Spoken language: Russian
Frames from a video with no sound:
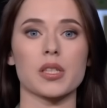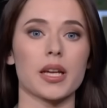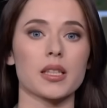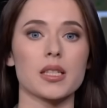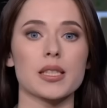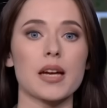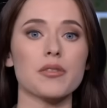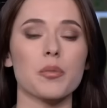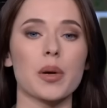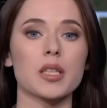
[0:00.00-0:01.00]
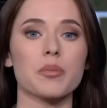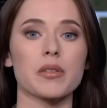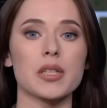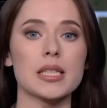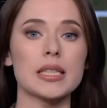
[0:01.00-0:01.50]
Средние ставки по ним
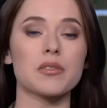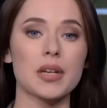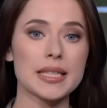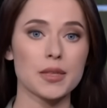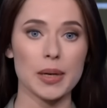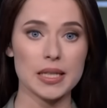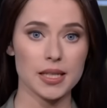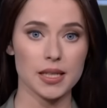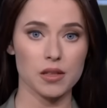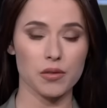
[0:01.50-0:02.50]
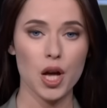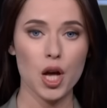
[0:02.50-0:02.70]
превысили 20%.